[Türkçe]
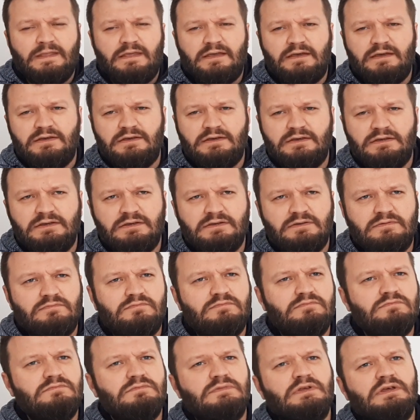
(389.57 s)
Ee,
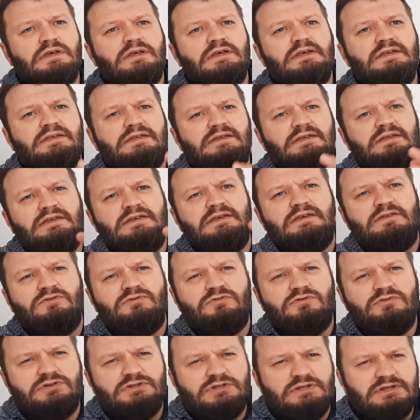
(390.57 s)

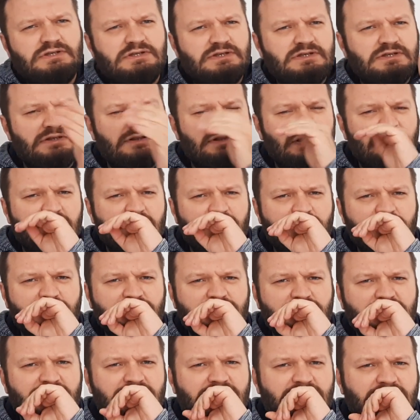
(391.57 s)
İlknur hocanızın daha
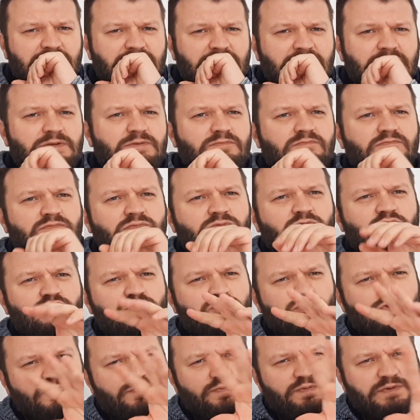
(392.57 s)
önce
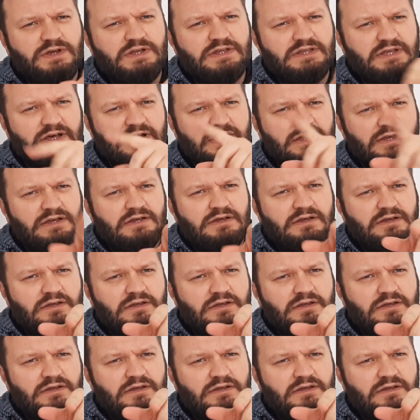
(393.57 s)
grupla da